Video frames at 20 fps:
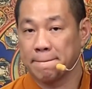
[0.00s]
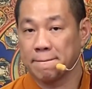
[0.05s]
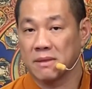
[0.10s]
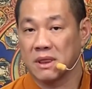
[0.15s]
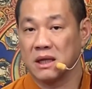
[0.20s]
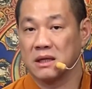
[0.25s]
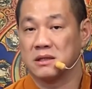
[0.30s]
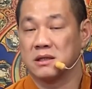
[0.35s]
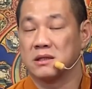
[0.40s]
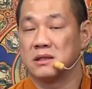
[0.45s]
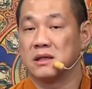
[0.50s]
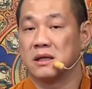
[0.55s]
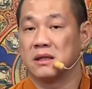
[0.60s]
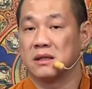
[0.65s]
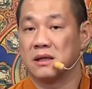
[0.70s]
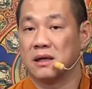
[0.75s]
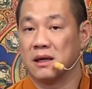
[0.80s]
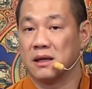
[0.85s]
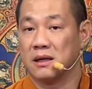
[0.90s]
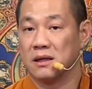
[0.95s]
那是相
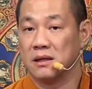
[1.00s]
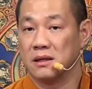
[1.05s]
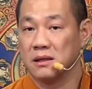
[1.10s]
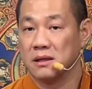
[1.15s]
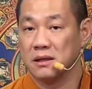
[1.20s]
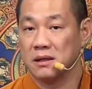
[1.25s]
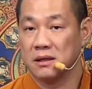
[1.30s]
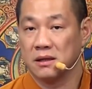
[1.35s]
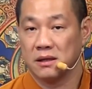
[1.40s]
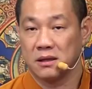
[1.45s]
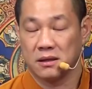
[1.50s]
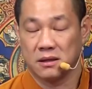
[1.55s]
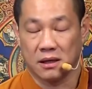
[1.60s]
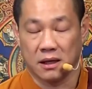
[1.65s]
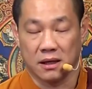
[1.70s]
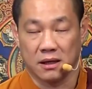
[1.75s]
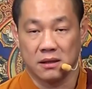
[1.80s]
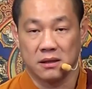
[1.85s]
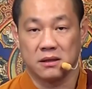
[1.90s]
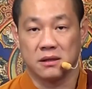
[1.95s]
当
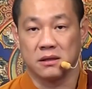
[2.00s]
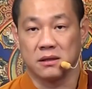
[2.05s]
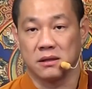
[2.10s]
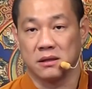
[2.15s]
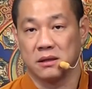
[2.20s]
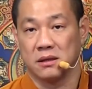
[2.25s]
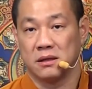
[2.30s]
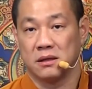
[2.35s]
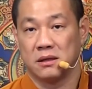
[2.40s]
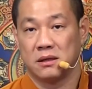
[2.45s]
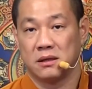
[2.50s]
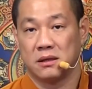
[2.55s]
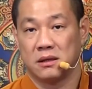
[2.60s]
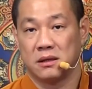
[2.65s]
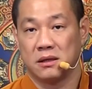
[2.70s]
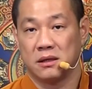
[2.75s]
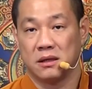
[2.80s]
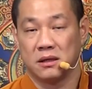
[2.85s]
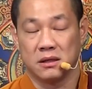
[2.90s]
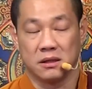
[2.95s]
难得
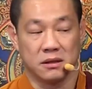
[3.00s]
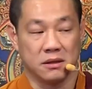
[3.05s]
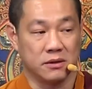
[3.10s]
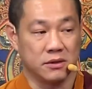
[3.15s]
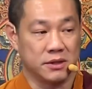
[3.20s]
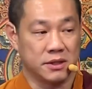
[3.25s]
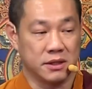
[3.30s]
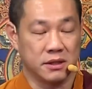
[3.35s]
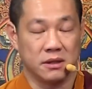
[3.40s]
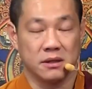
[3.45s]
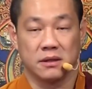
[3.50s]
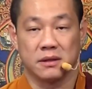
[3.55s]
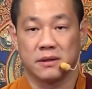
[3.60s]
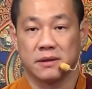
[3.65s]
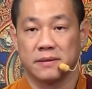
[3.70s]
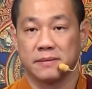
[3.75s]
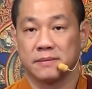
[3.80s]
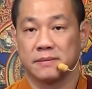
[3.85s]
而有限的。